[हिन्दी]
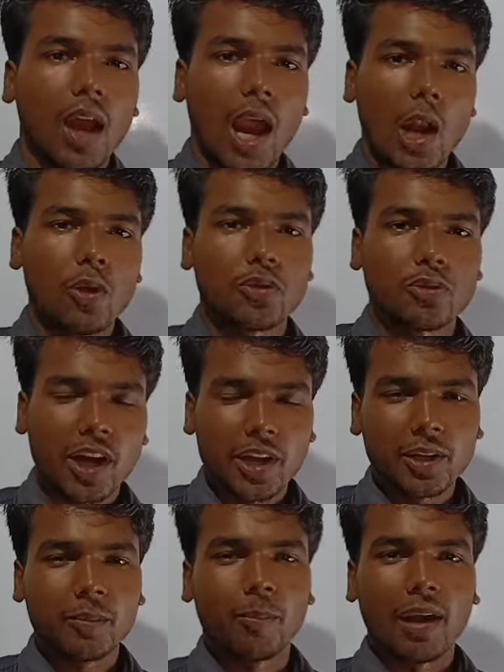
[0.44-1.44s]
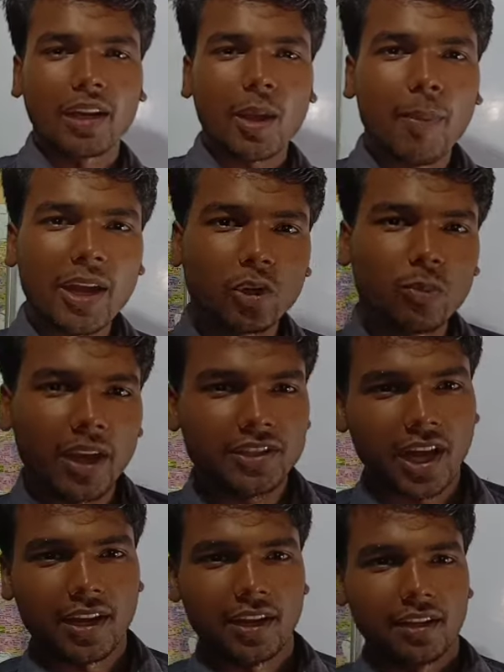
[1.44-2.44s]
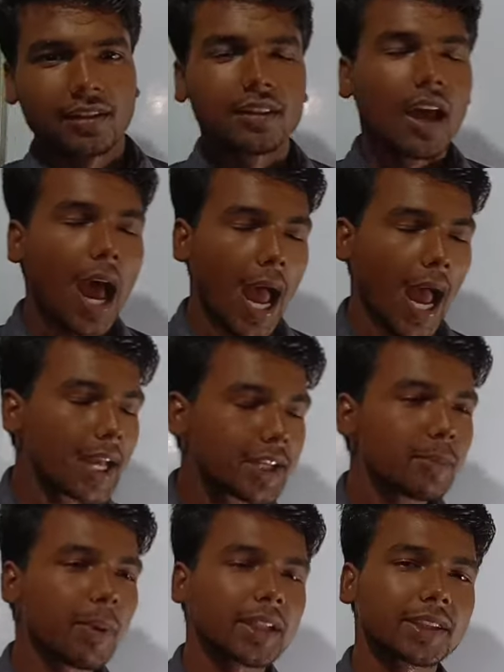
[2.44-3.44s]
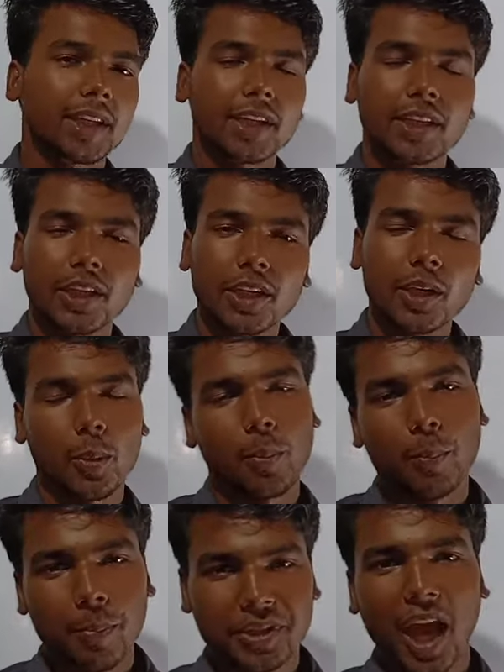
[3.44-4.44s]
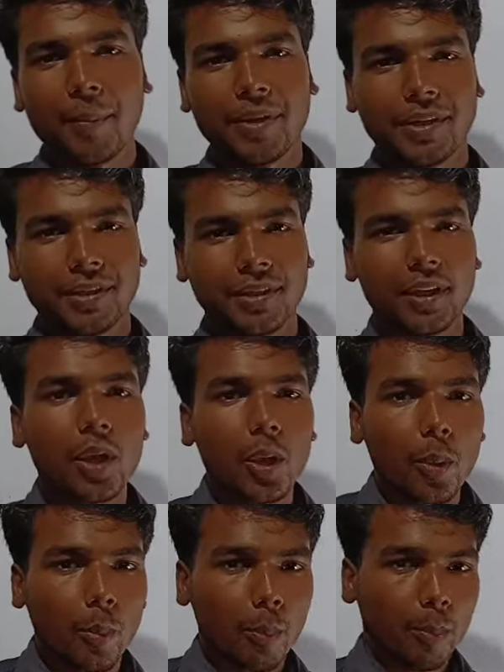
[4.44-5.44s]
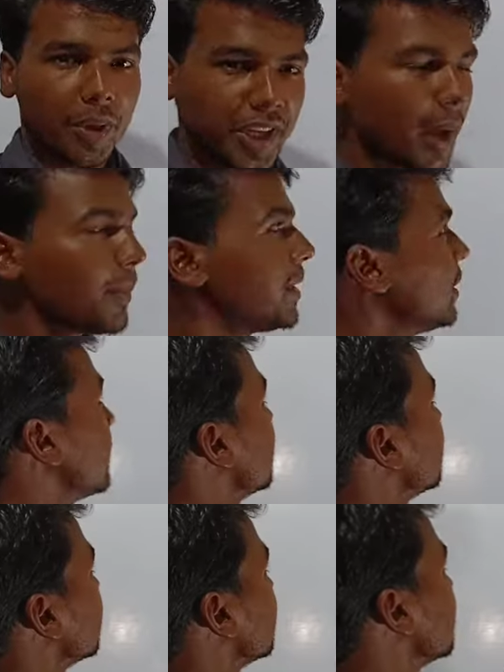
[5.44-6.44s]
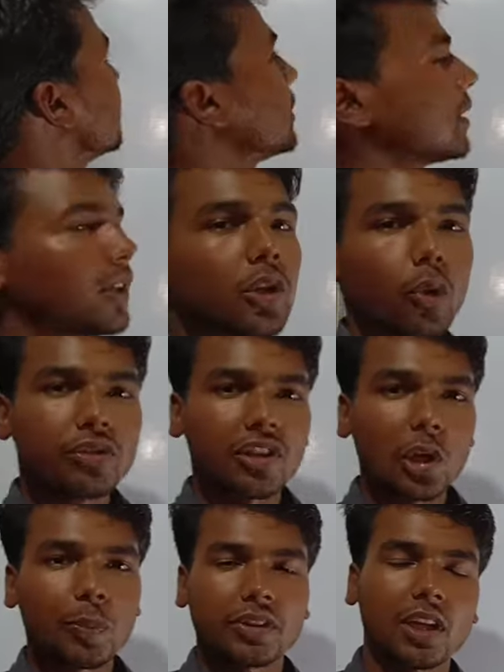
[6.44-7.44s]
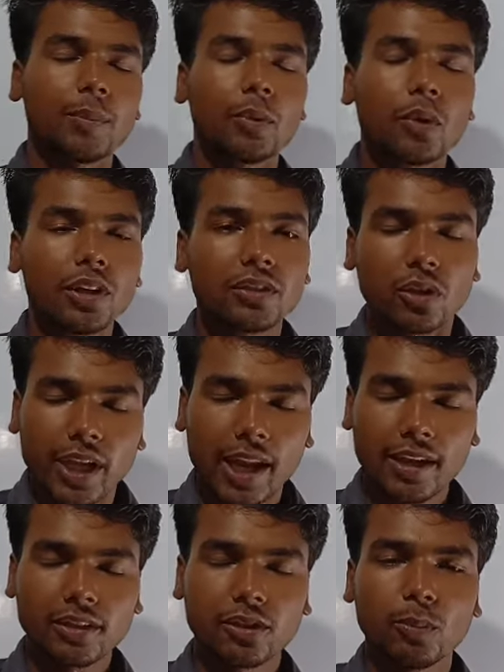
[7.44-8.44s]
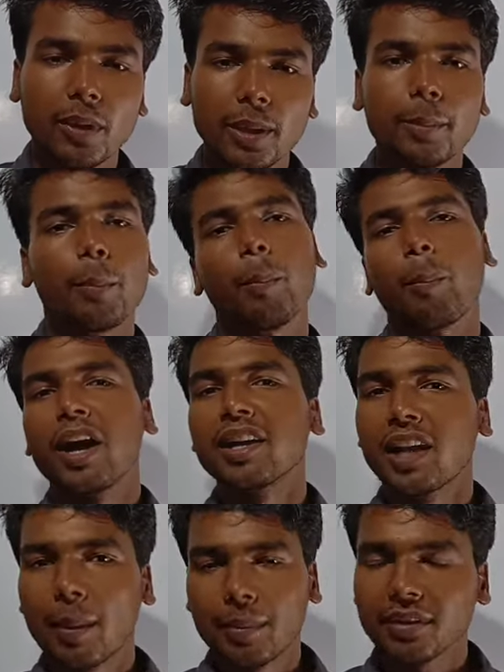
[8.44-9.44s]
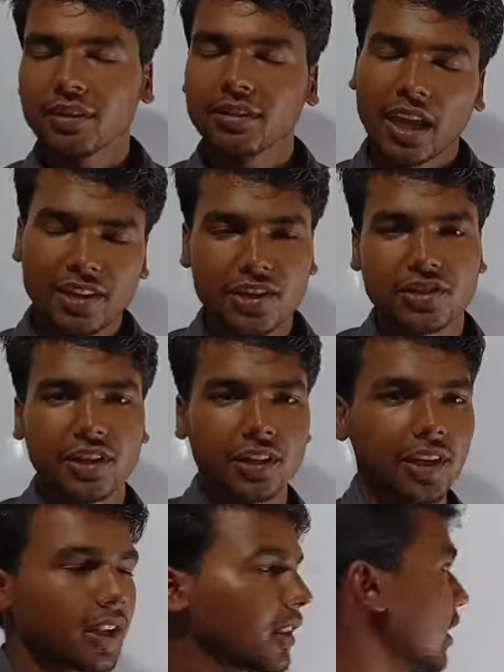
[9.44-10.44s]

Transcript: हेलो स्टूडेंट वेलकम बैक टू माय चैनल आज हम बात करेंगे विटामिन विटामिन की खोज सर्वप्रथम उन्नीस सौ ग्यारह ईस्वी में फंक नामक साइंटिस्ट ने किया